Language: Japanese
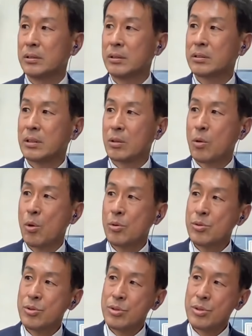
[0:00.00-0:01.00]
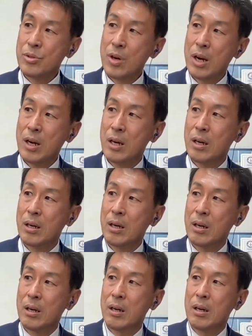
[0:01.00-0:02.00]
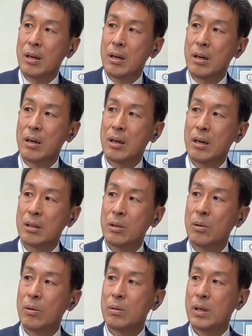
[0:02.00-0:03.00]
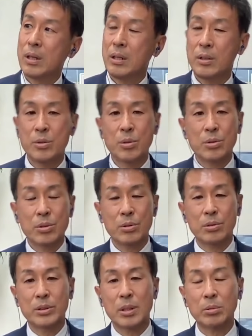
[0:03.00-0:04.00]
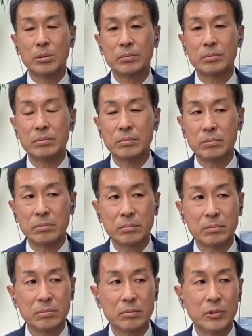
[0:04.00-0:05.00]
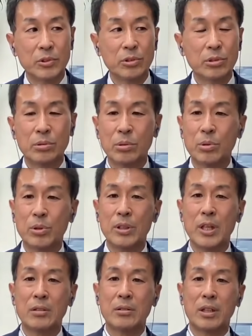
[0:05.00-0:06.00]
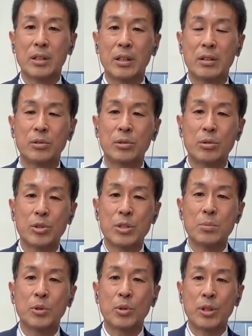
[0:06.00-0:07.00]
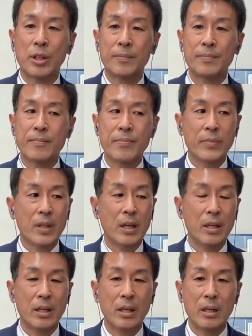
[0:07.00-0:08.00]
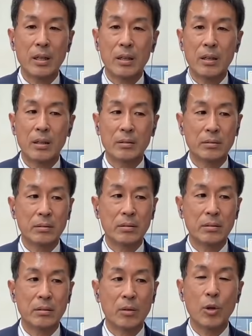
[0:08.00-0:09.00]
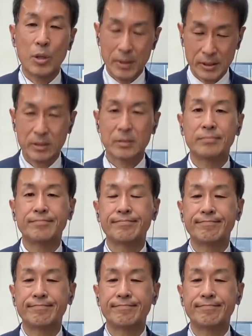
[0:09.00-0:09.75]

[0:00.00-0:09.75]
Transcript: ですから今週は、うん、あ8日に状況を多分、うん、することになるだけでずっと地元にあのおります。